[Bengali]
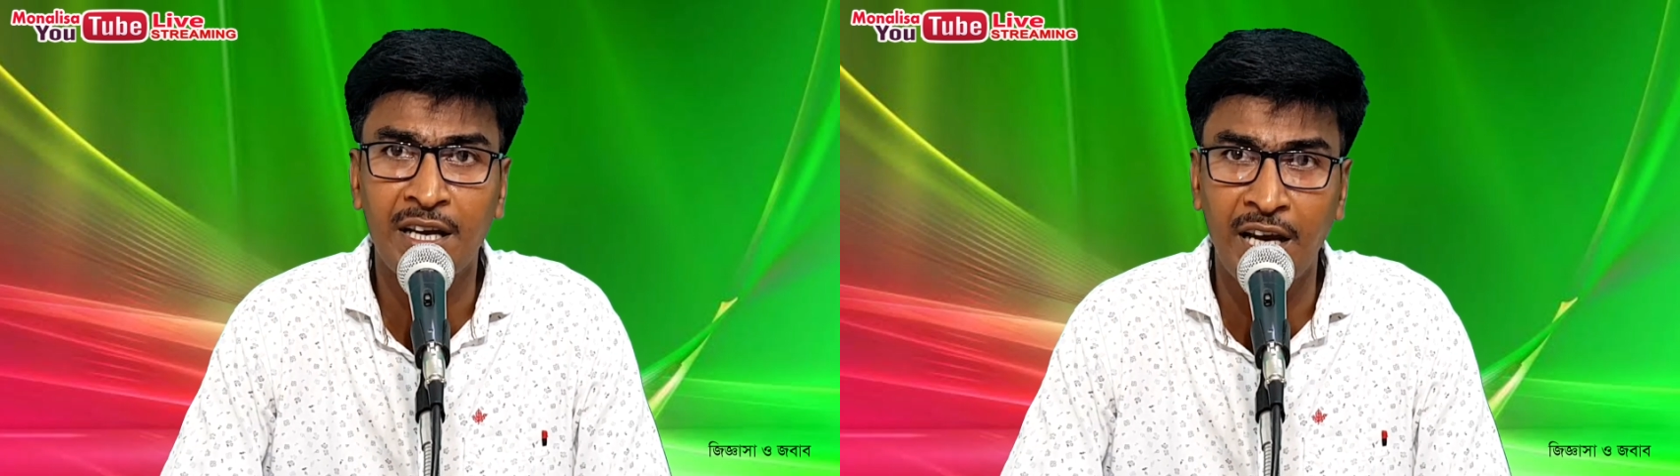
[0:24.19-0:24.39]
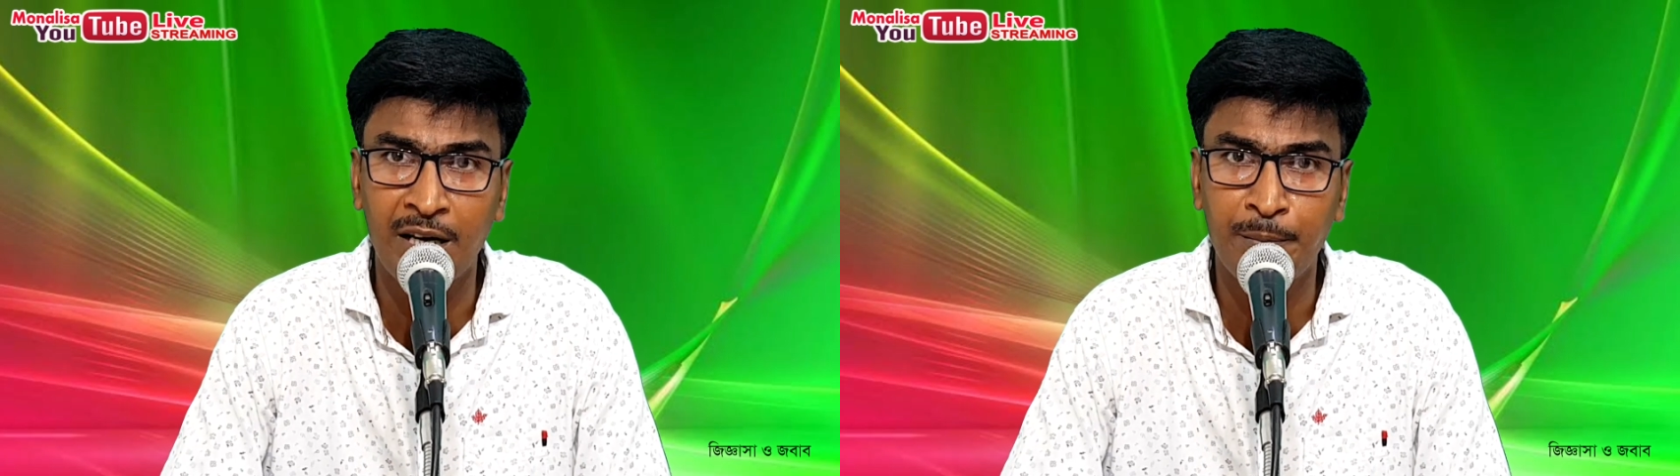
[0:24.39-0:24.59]

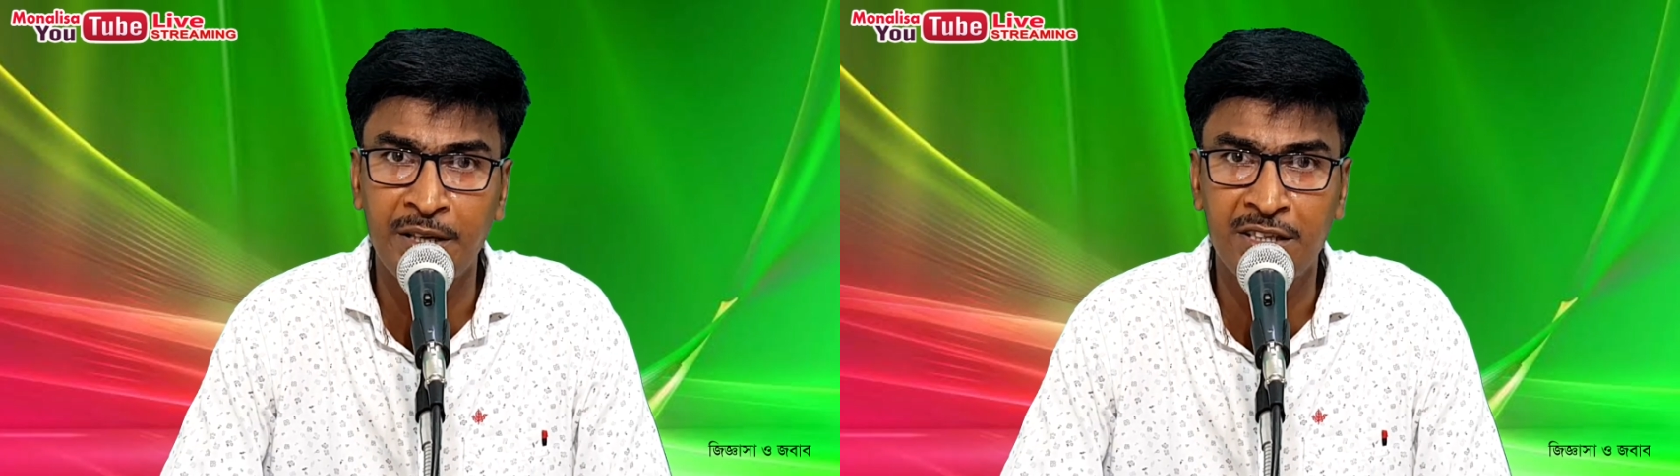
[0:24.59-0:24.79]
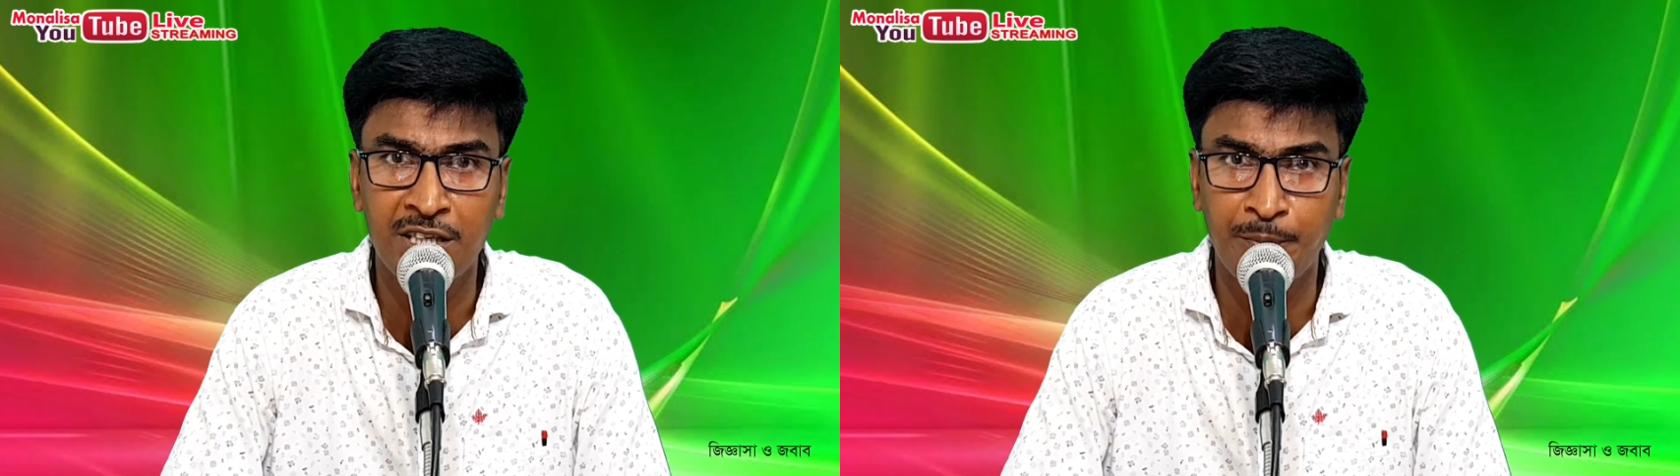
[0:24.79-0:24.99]
জ্ঞান
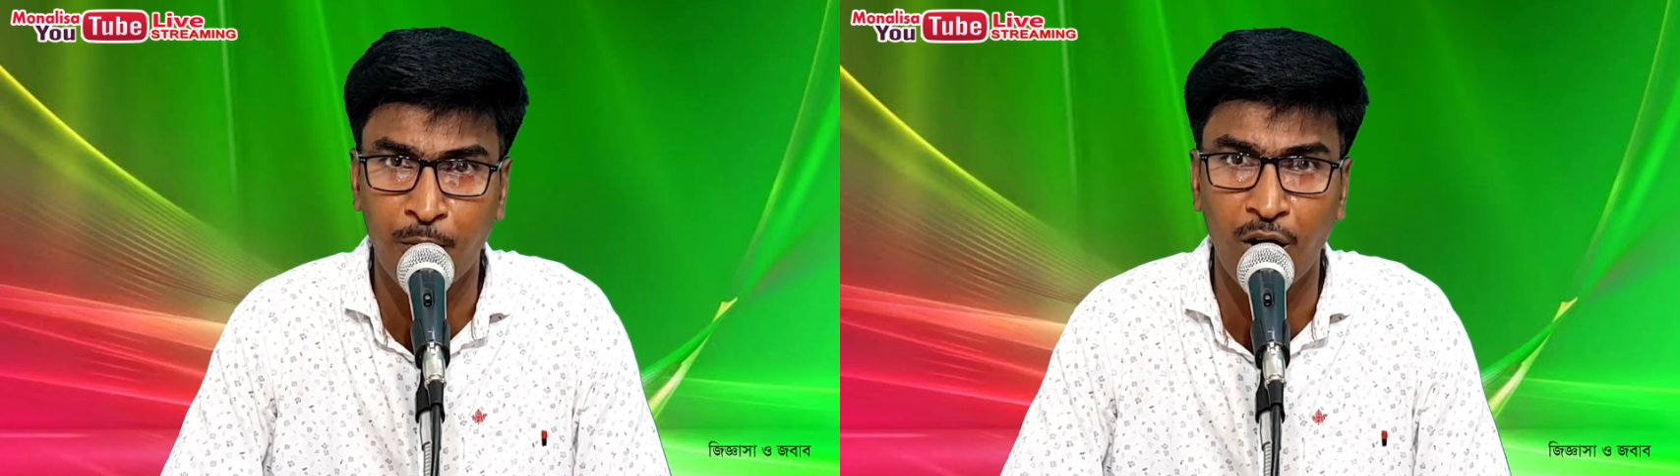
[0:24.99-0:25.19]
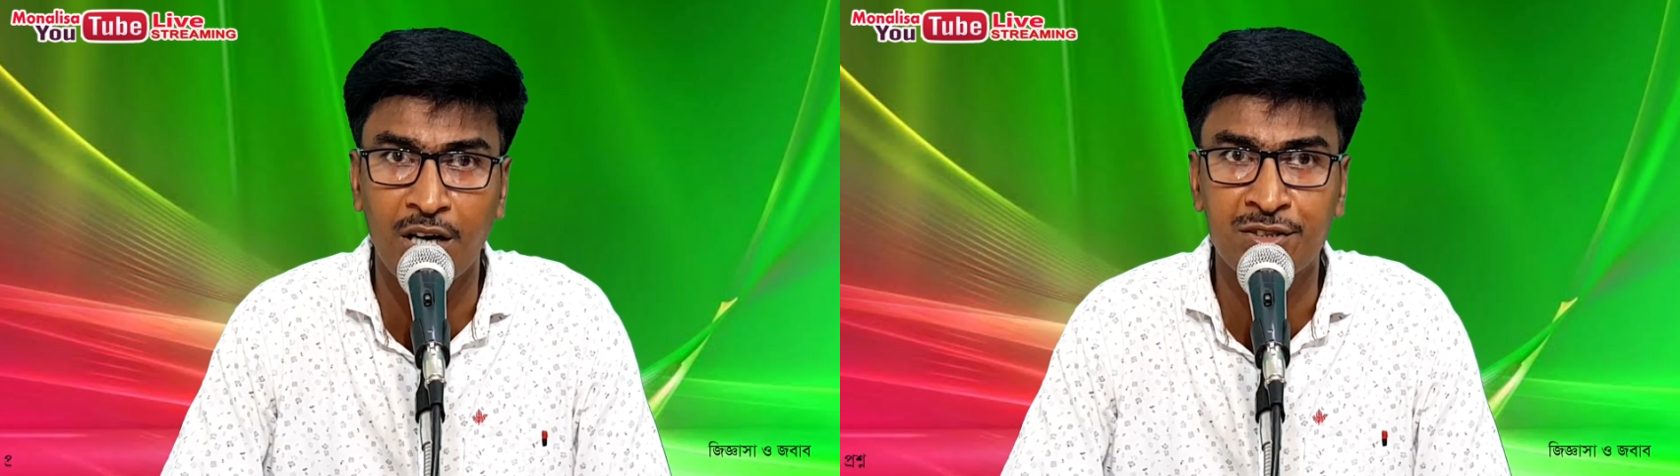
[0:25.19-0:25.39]
বৃদ্ধির
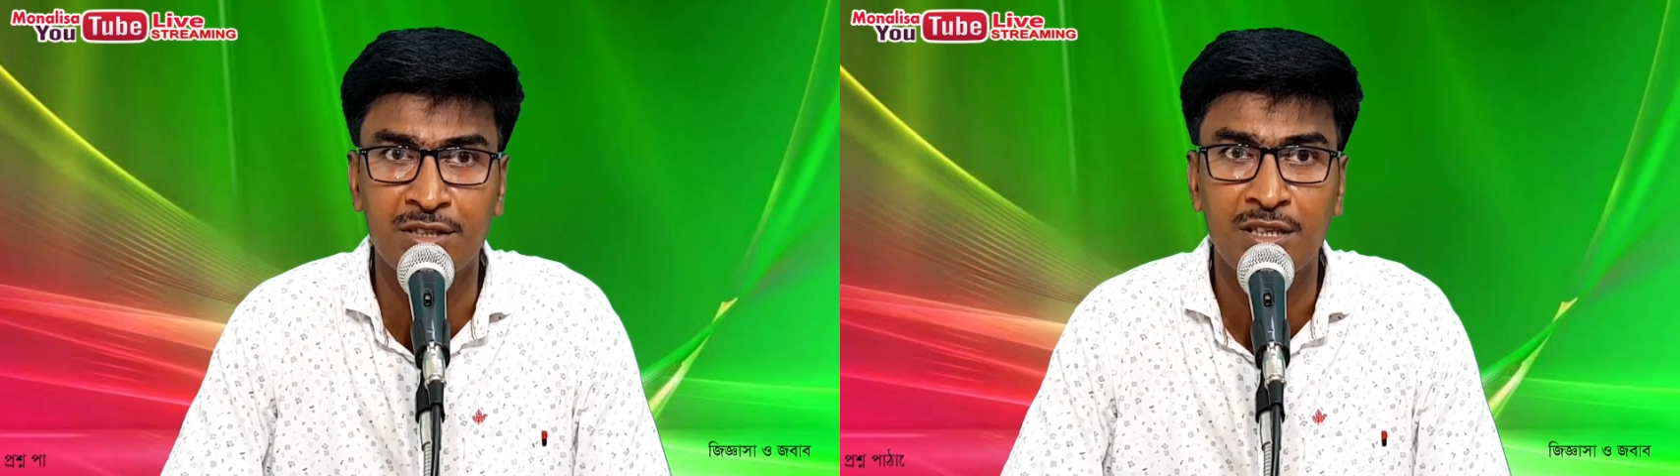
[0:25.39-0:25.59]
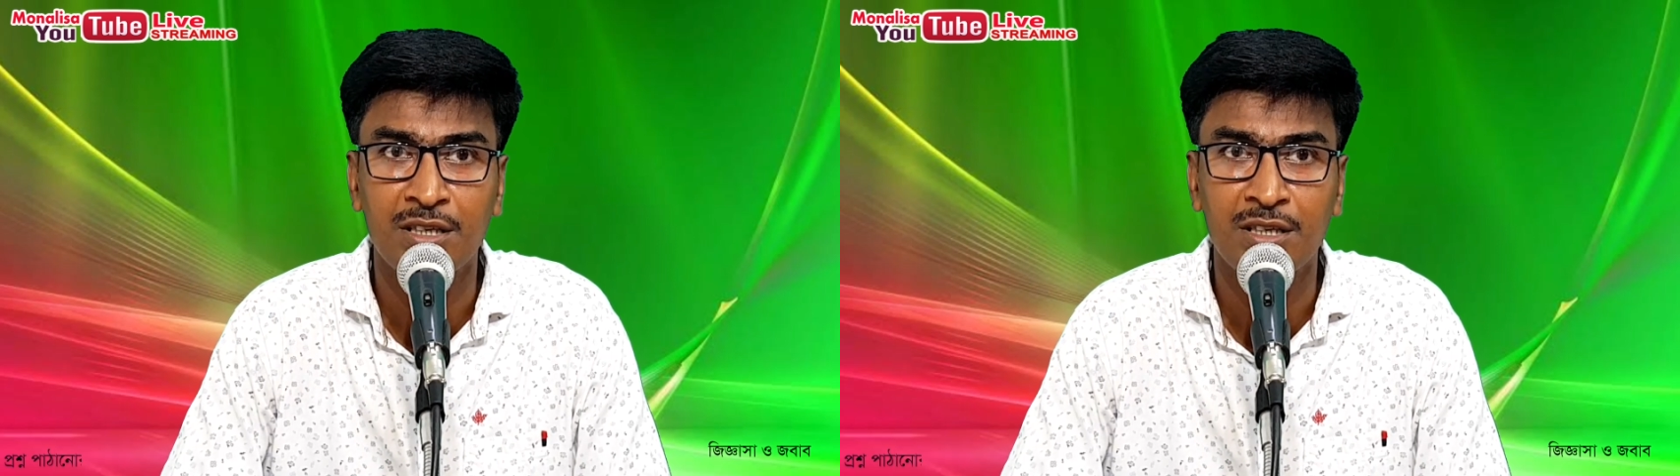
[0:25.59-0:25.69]
প্রয়াস